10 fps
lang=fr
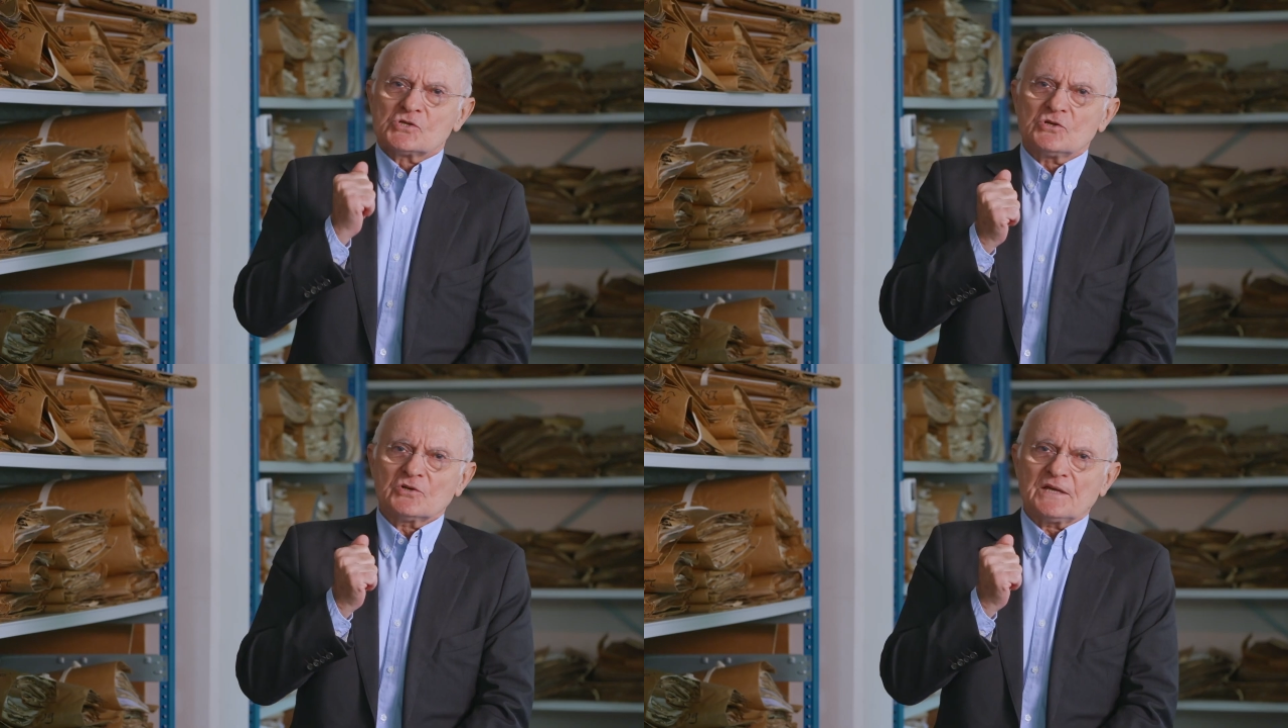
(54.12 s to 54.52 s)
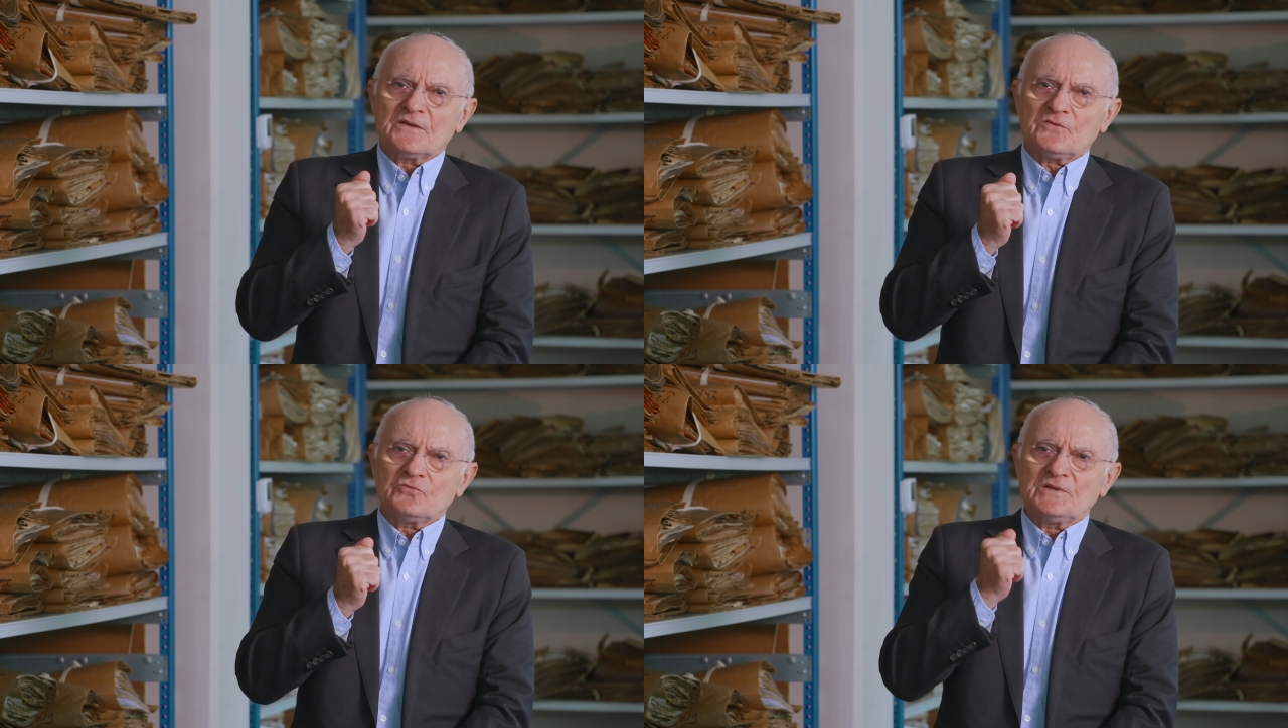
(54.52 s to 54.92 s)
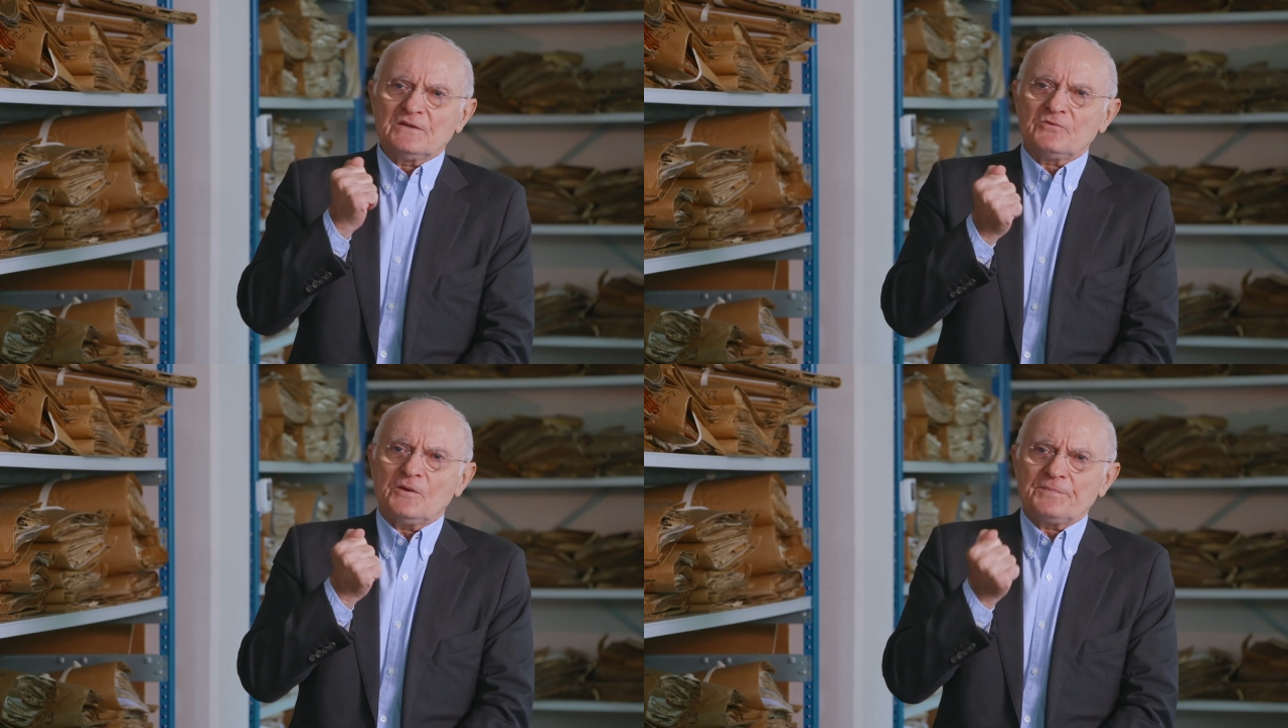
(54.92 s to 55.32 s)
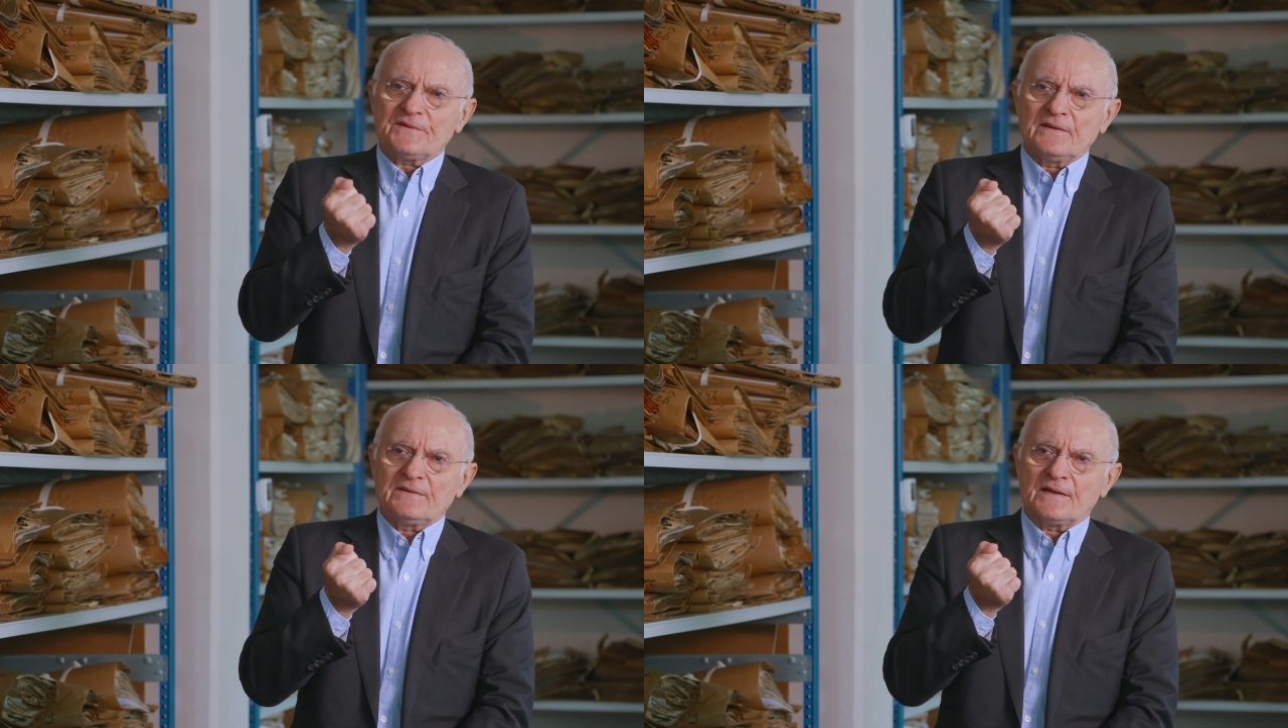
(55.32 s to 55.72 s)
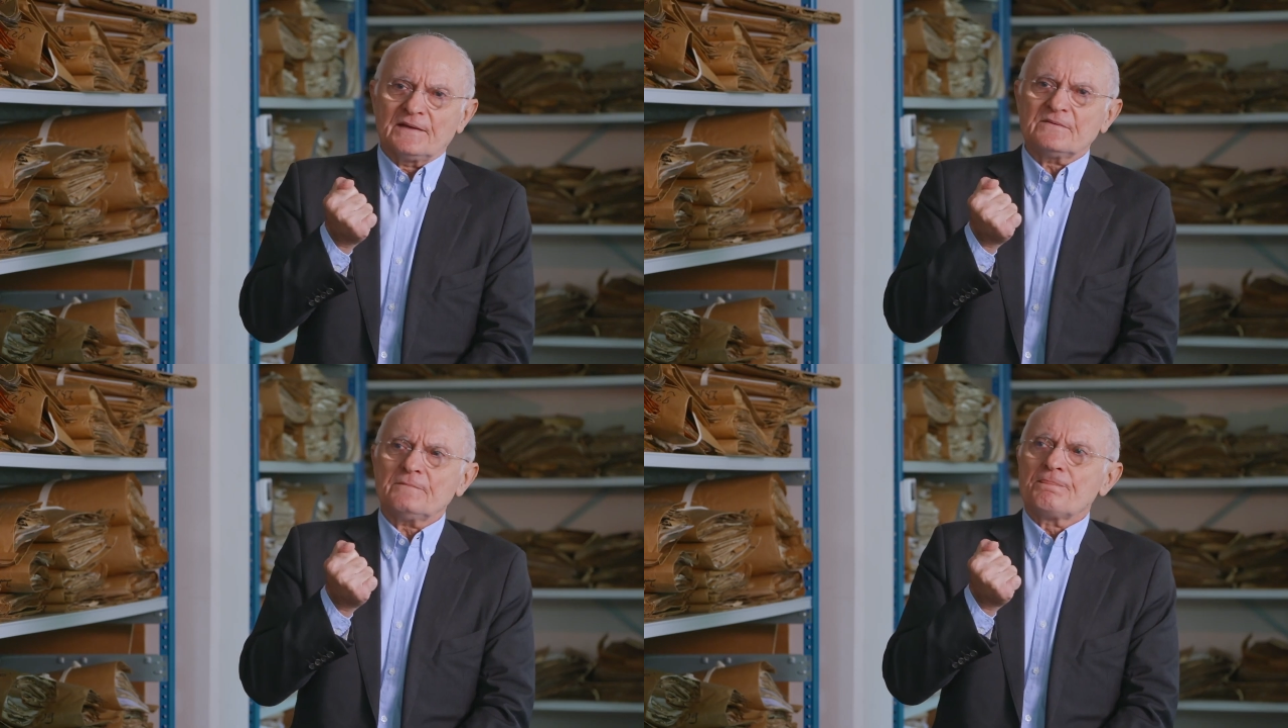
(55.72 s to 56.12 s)
Jean Cassou développe cette
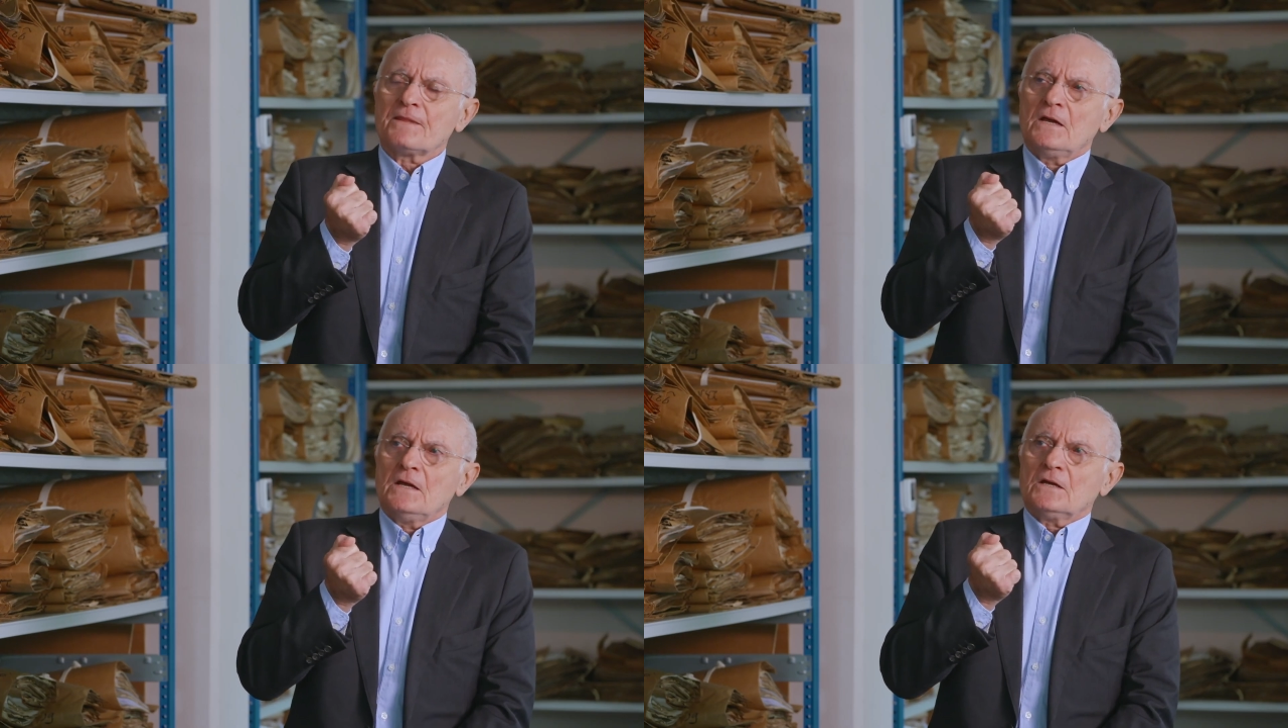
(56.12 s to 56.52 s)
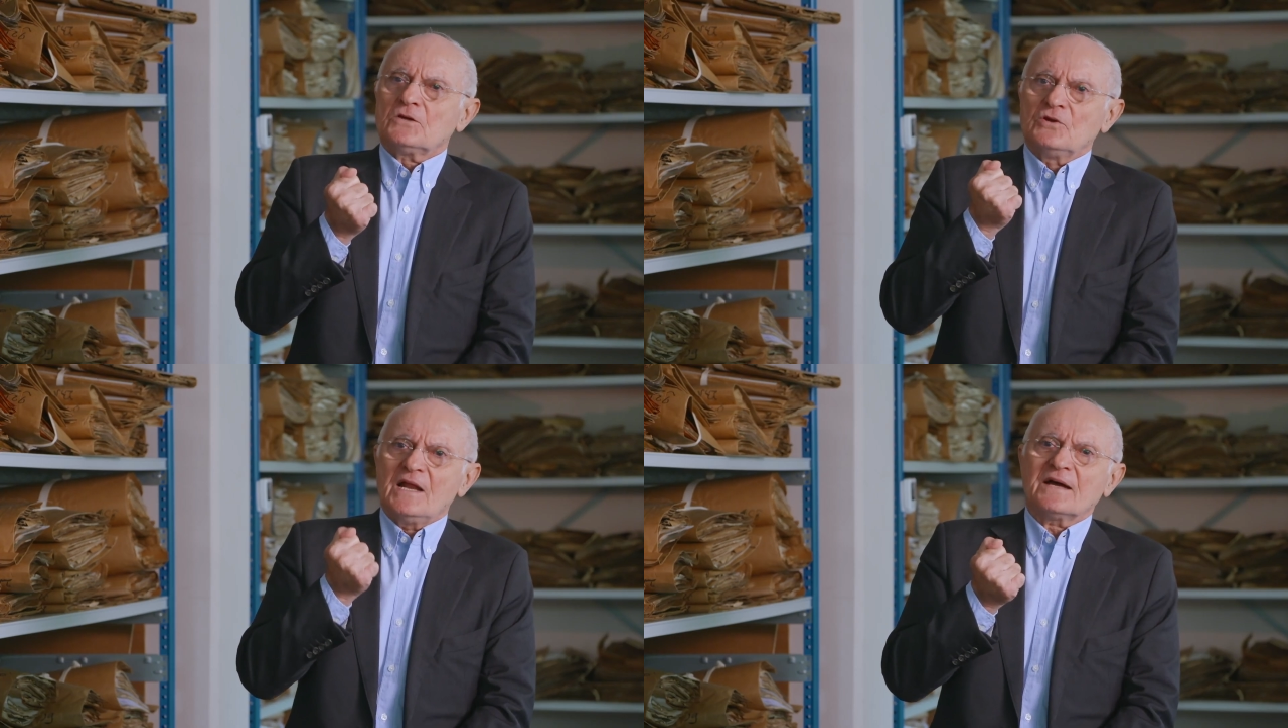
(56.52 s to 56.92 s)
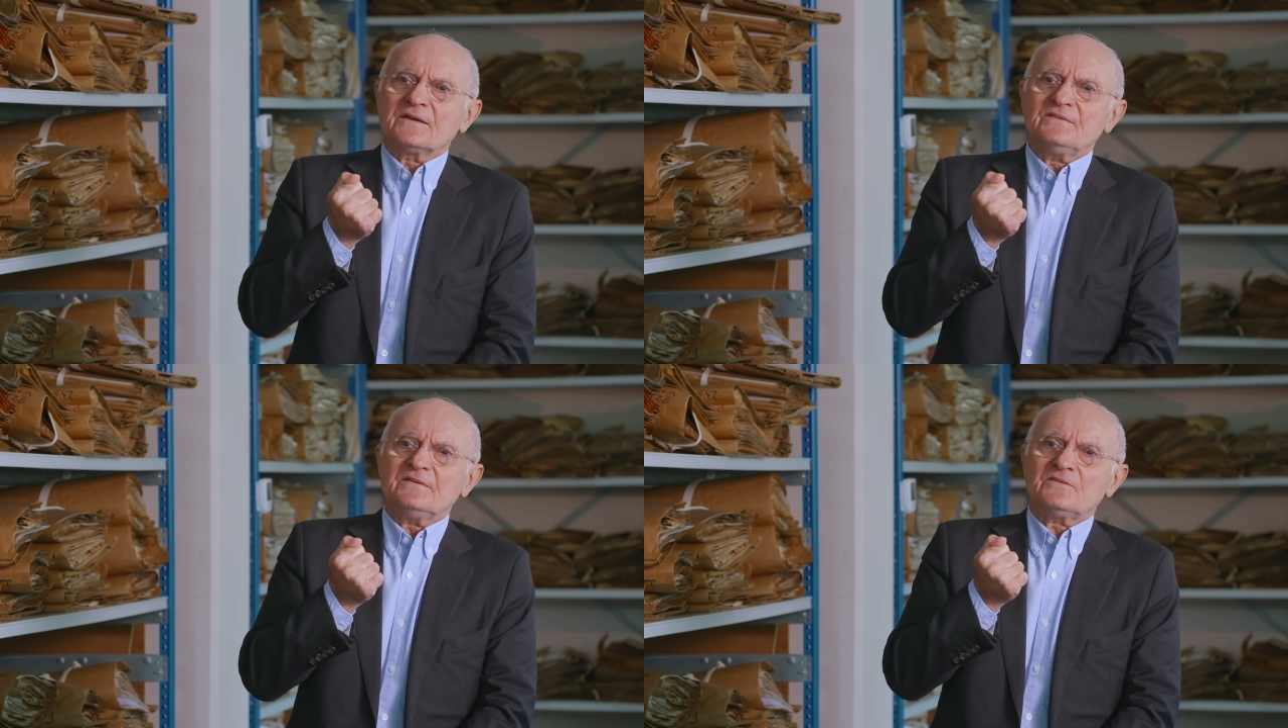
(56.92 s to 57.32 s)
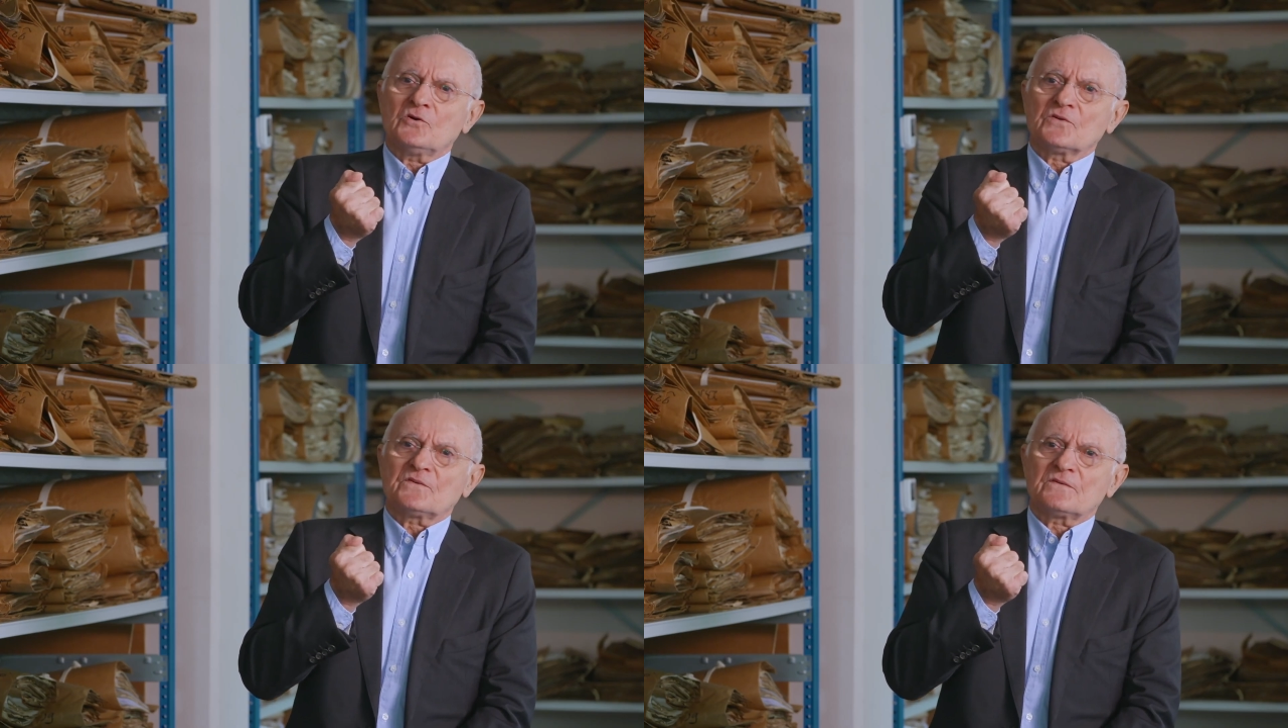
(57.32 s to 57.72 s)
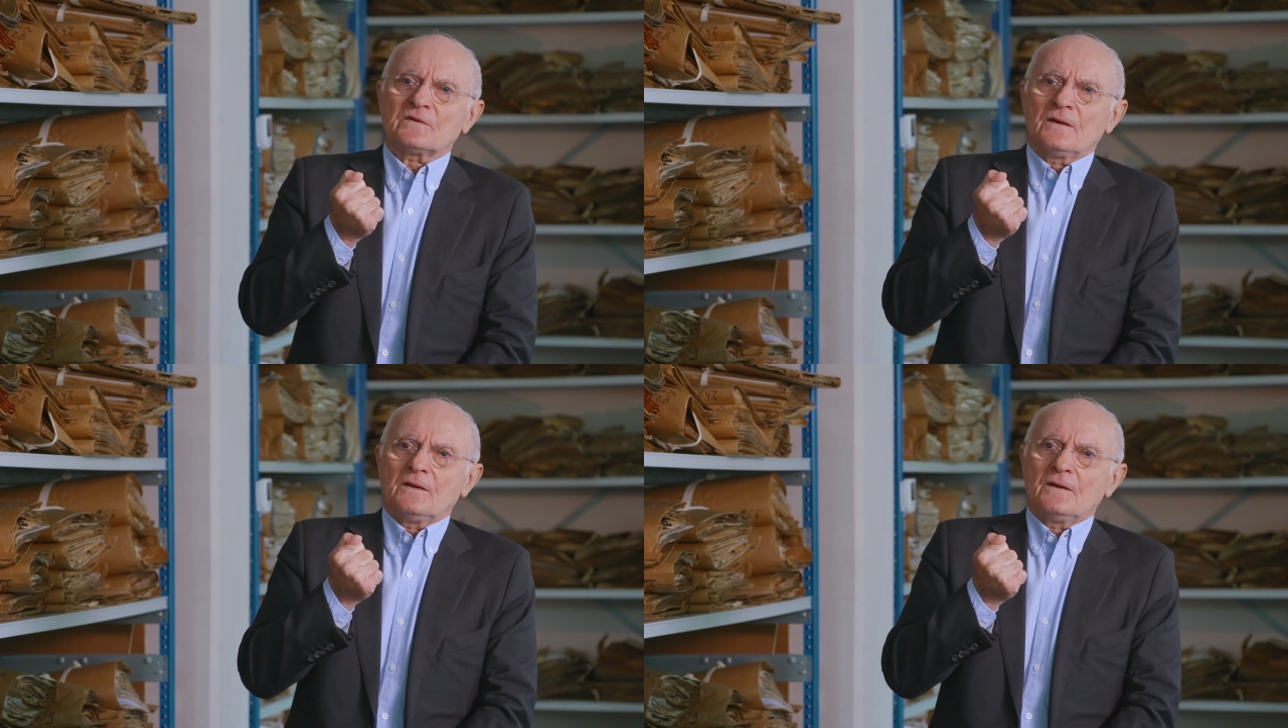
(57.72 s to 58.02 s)
thèse que la résistance